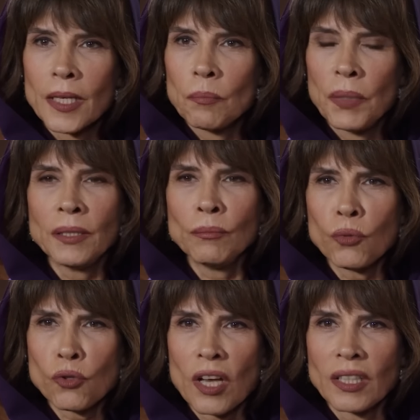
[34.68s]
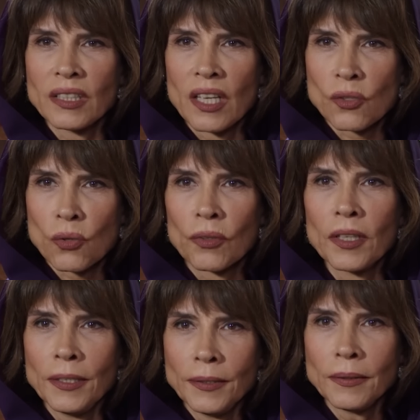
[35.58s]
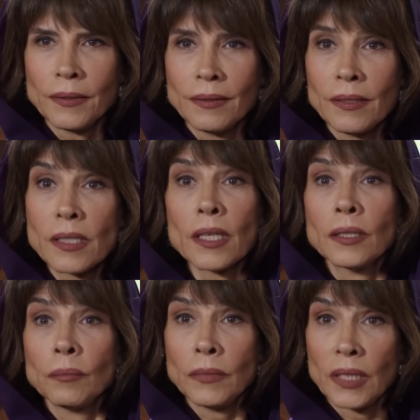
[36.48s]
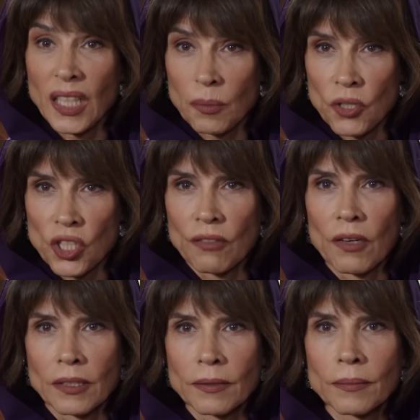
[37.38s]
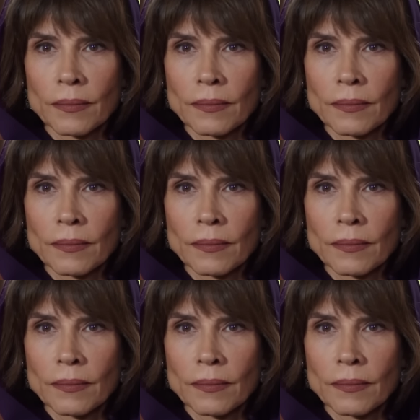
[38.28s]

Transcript: Benim bu saatten sonra istediğim tek bir şey var.